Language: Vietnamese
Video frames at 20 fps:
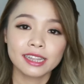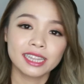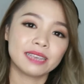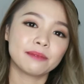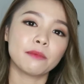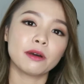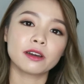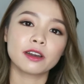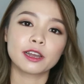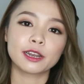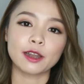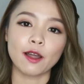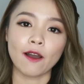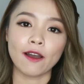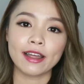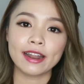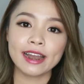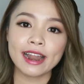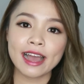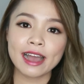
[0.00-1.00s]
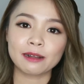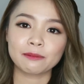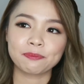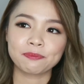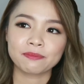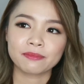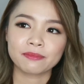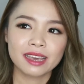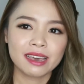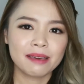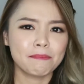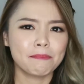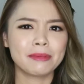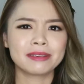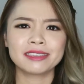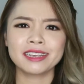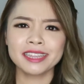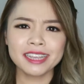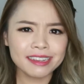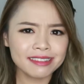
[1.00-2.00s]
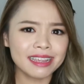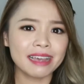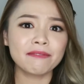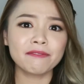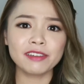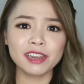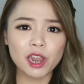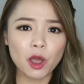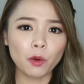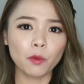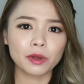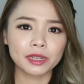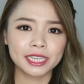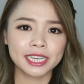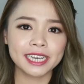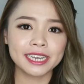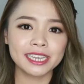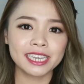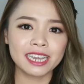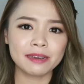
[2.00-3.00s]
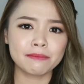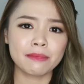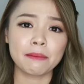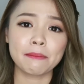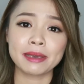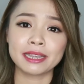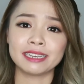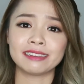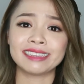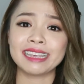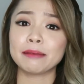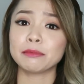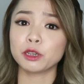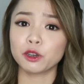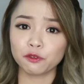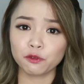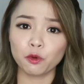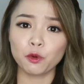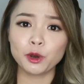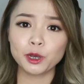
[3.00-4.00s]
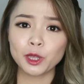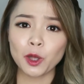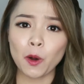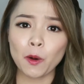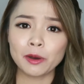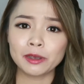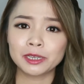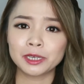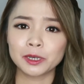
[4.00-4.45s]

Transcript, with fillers: thì mọi người nói là mình rất thích xem video của Trinh nhưng mà mình chỉ xem cho vui thôi